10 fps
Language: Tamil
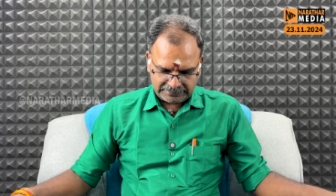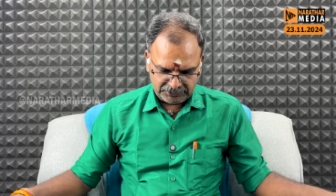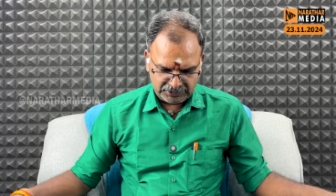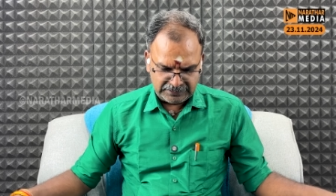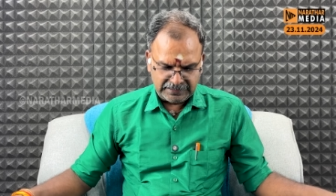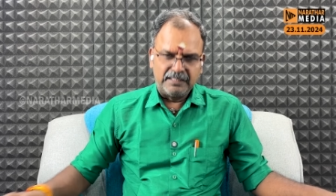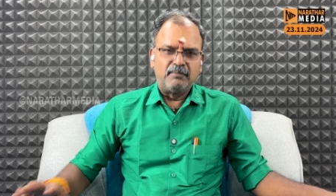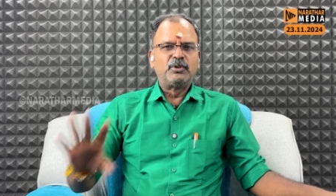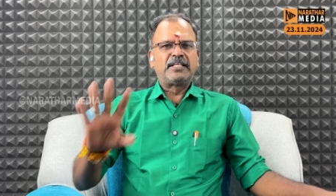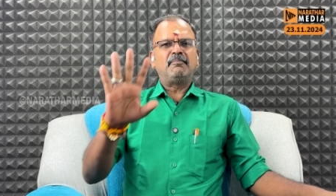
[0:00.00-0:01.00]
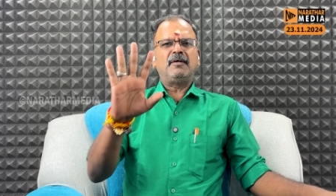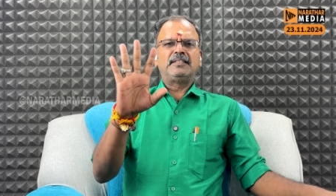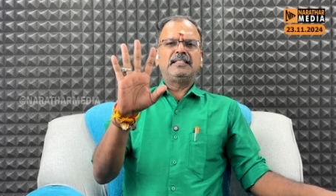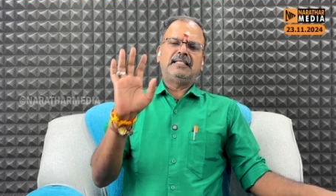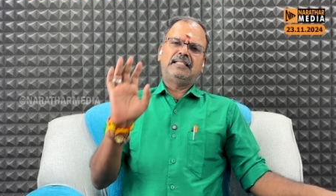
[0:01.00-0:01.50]
அதாவது வந்து முக்கியமா
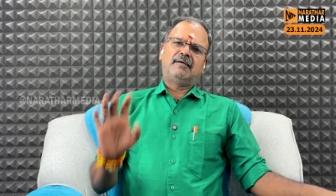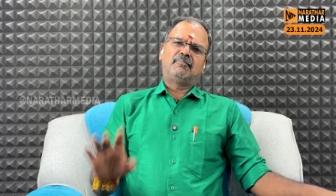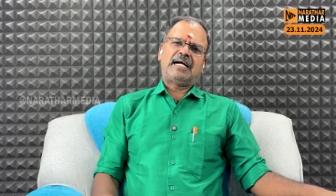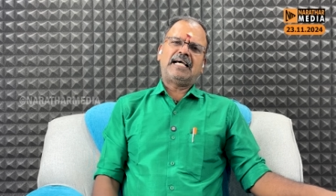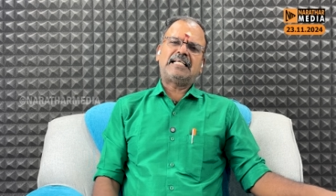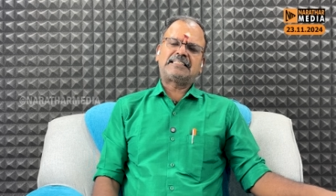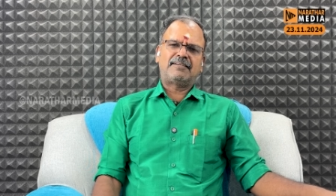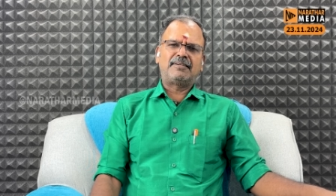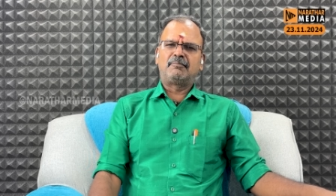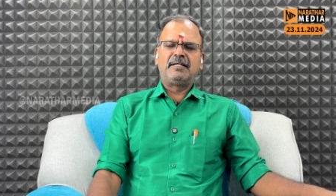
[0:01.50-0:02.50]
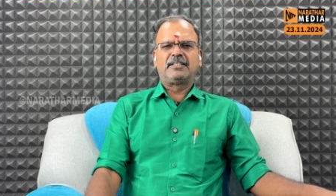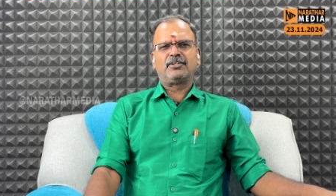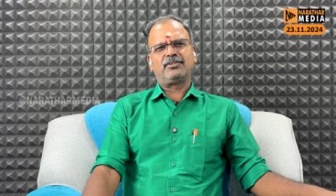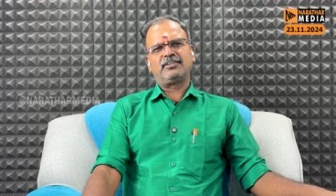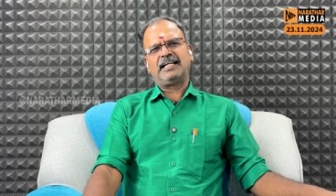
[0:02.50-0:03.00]
வந்து நான் மகாராஷ்டிராவை நம்ம
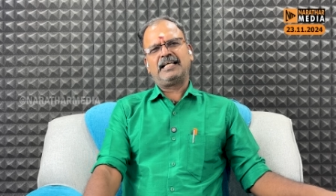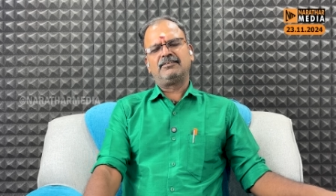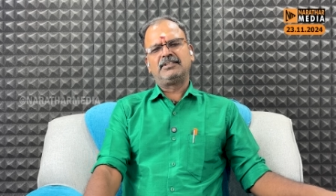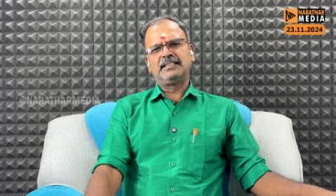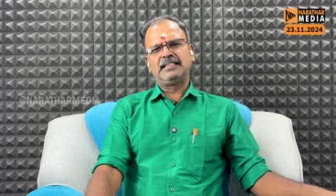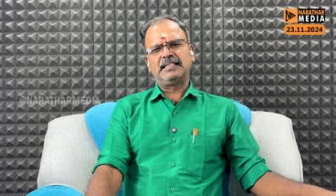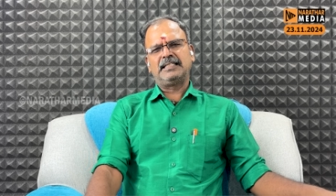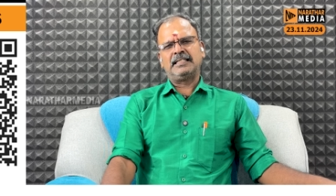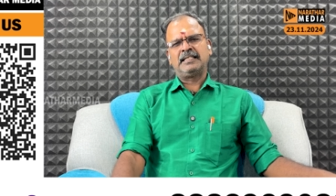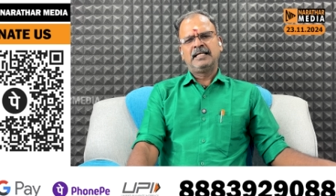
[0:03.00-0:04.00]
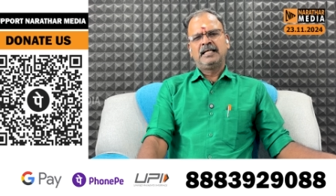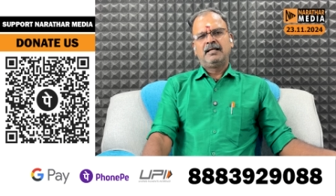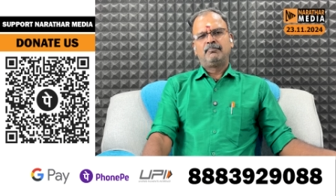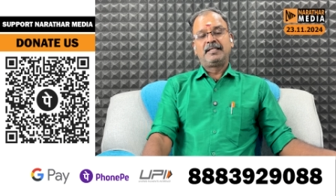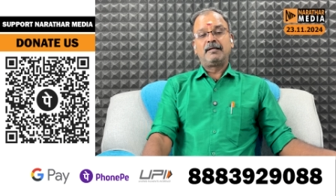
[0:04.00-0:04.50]
எடுத்துக்கணும் ஏன்னா அது வந்து
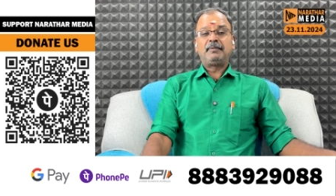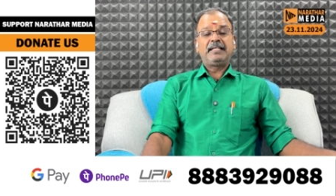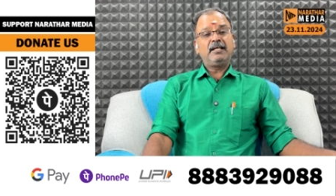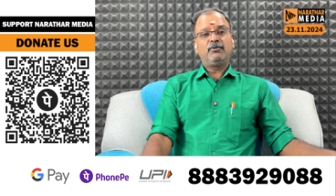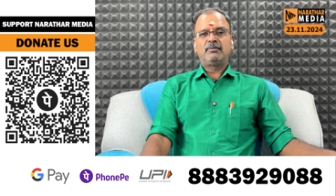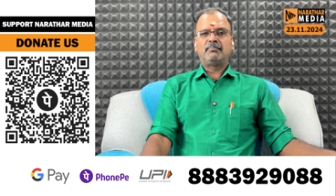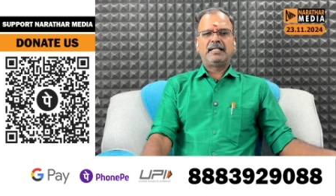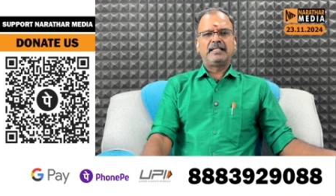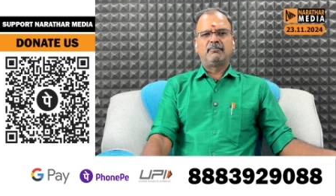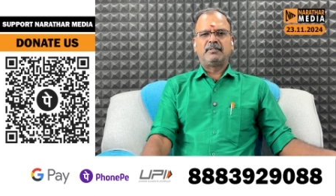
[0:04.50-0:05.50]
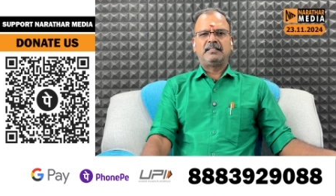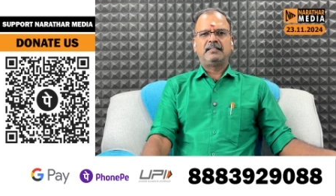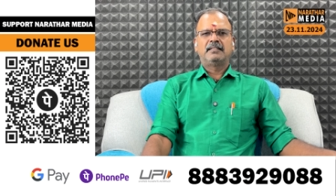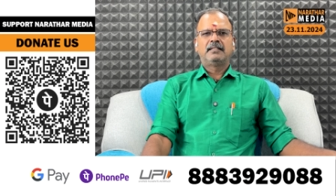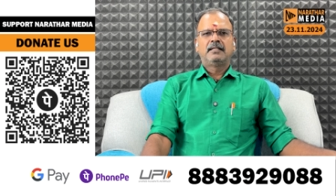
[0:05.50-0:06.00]
மிகப்பெரிய ஒரு மாநிலம் அது
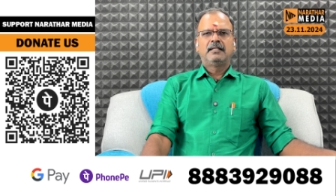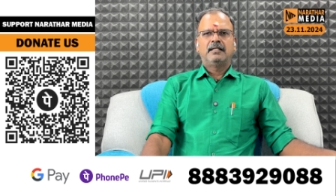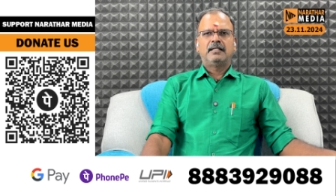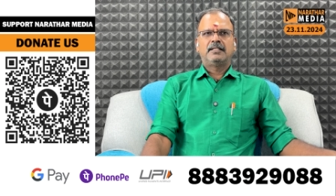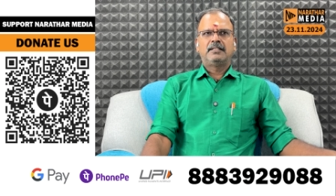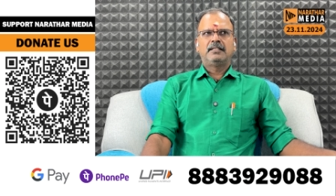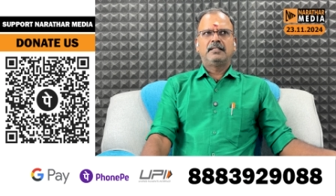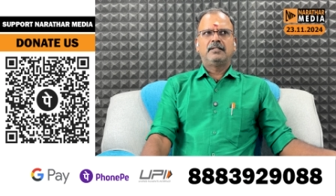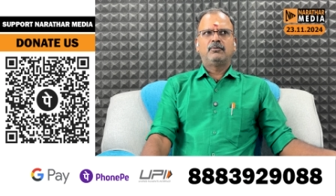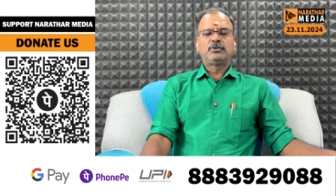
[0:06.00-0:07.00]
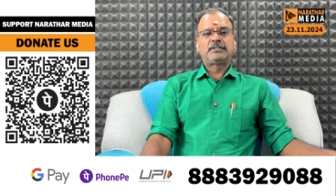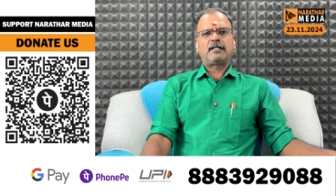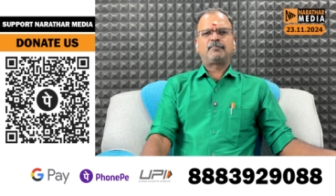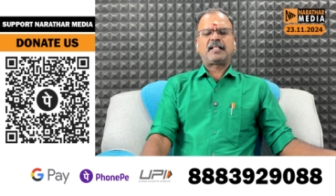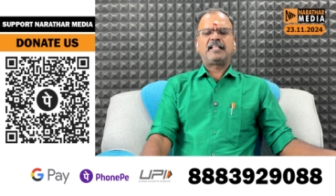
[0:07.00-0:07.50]
அதாவது
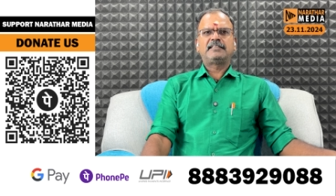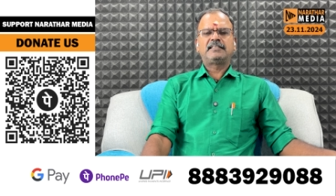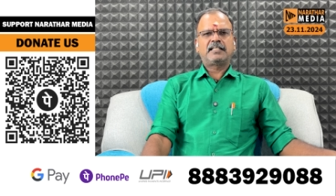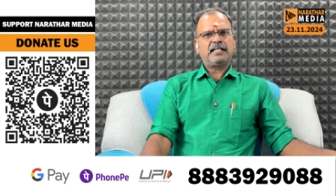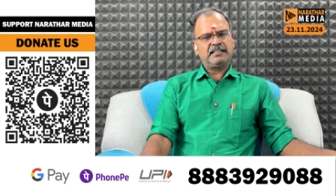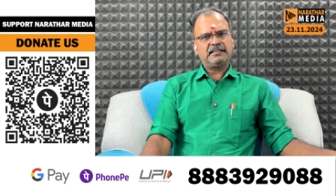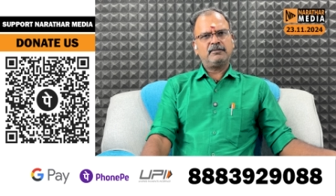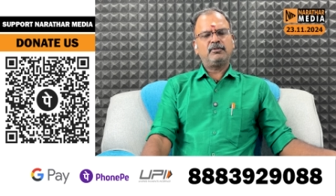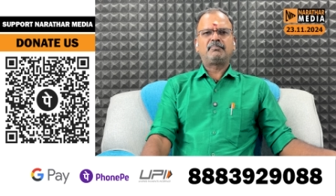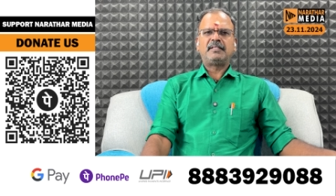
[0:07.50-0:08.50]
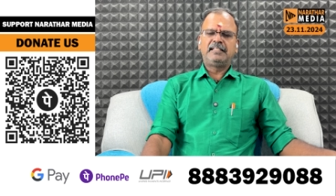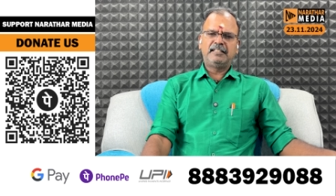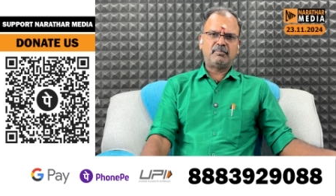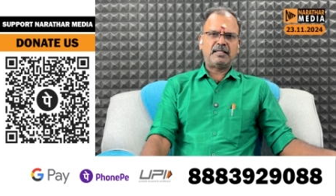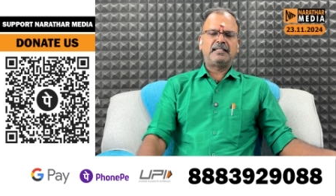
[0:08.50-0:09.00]
உத்தரப்பிரதேசத்துக்கு அடுத்து ஒரு பெரிய
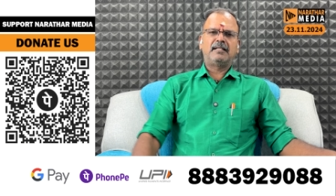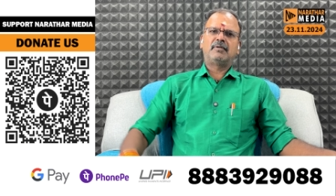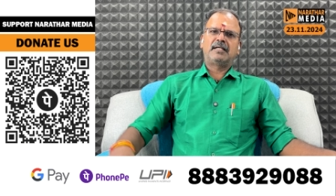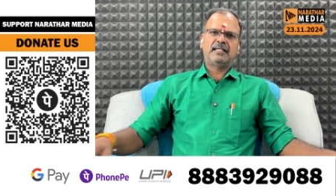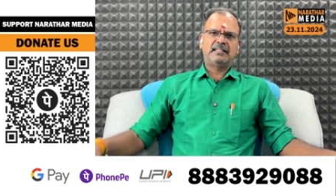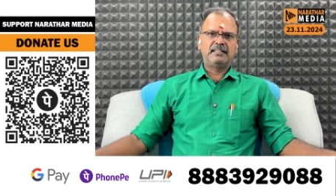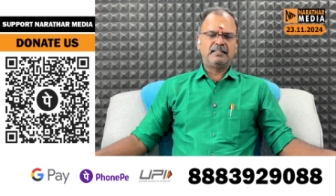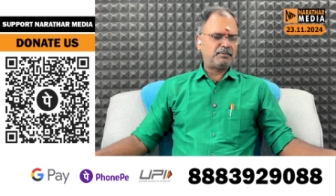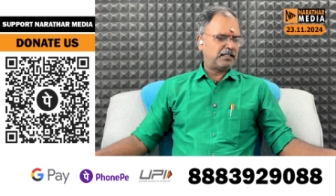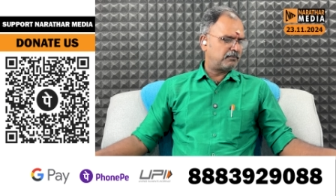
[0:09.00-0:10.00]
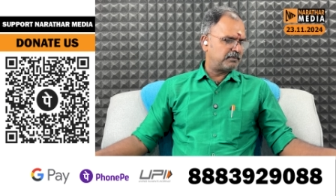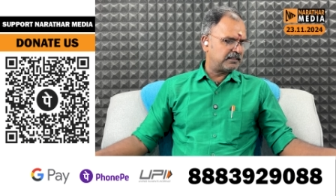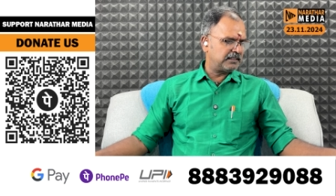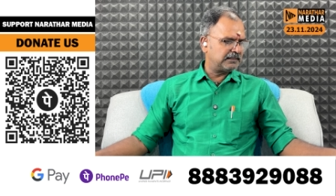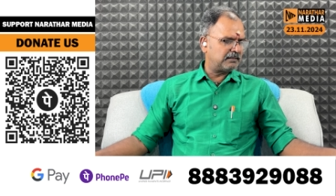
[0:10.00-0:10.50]
மாநிலமாக அது
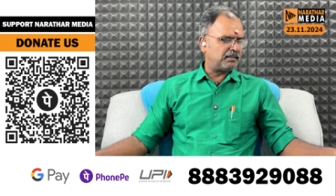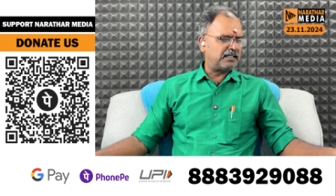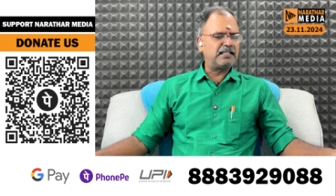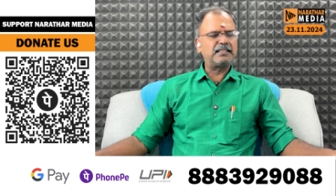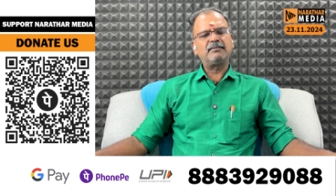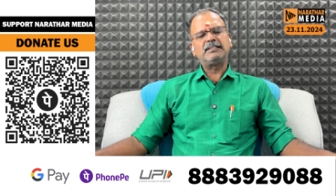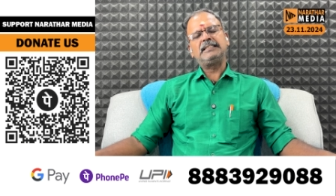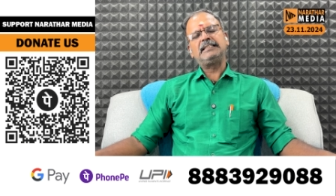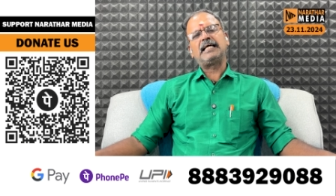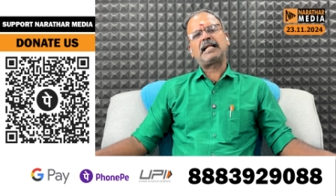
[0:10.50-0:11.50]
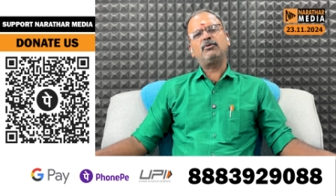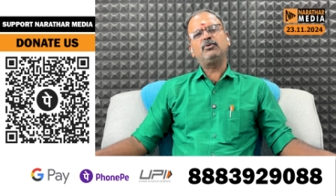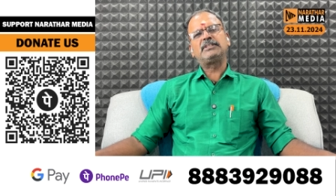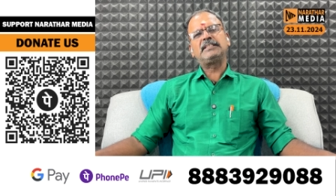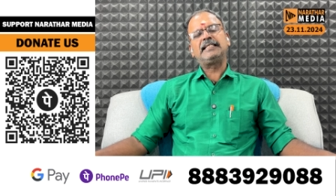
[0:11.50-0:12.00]
பார்க்கப்படுது அந்த மாநிலத்தில் வந்து
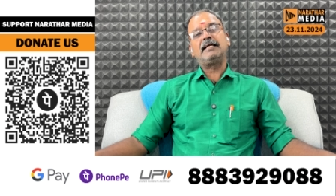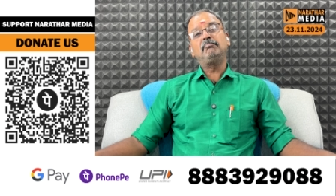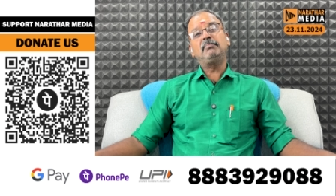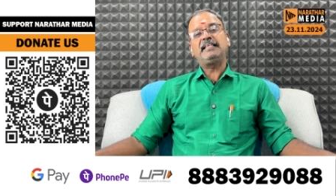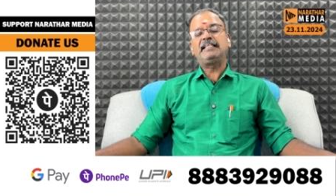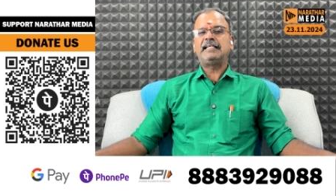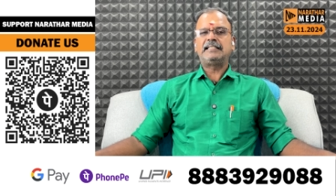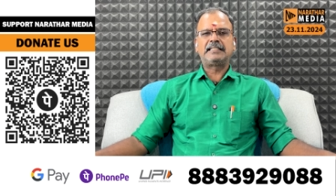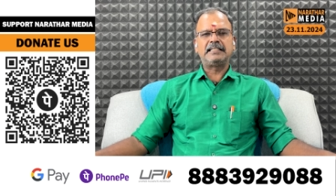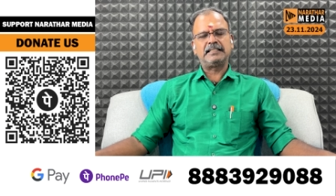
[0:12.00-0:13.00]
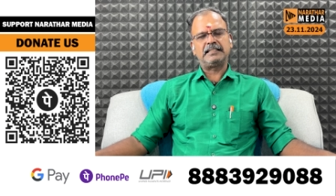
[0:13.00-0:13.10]
இரநூற்றி எண்பத்தி எட்டு